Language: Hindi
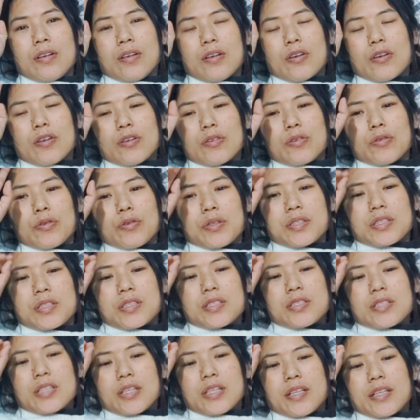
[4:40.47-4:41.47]
और थोड़ी सी
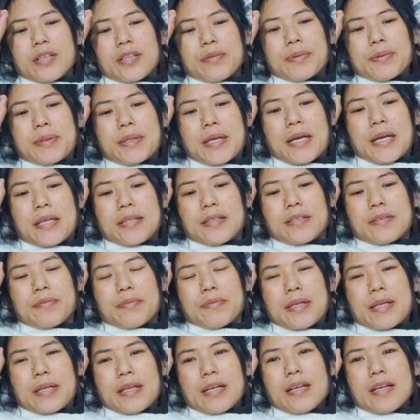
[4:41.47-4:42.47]
चटनी बनाई थी
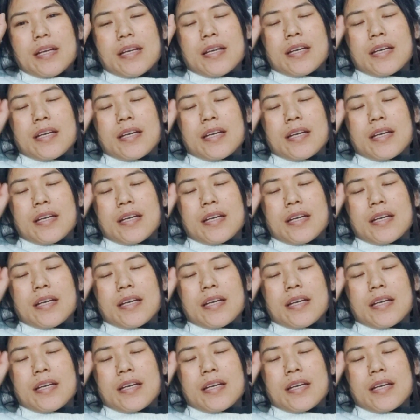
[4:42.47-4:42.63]
मैंने